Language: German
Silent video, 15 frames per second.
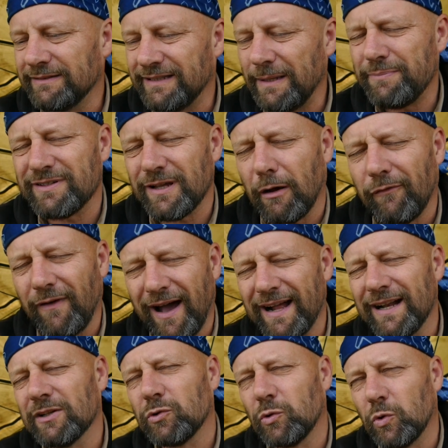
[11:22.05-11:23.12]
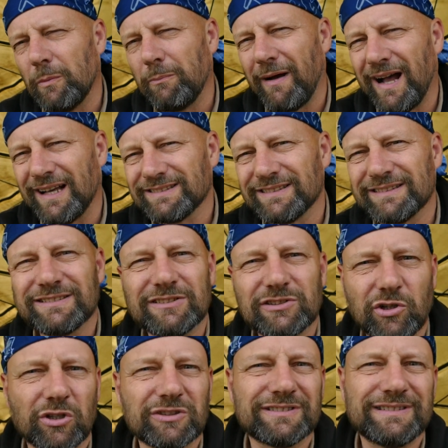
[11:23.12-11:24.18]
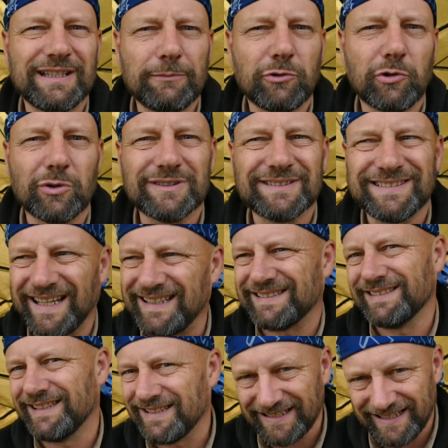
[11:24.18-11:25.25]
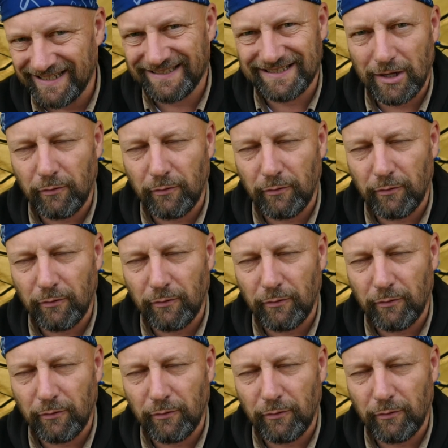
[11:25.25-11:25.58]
Dips auf Alkoholbasis trotzdem grundsätzlich nicht,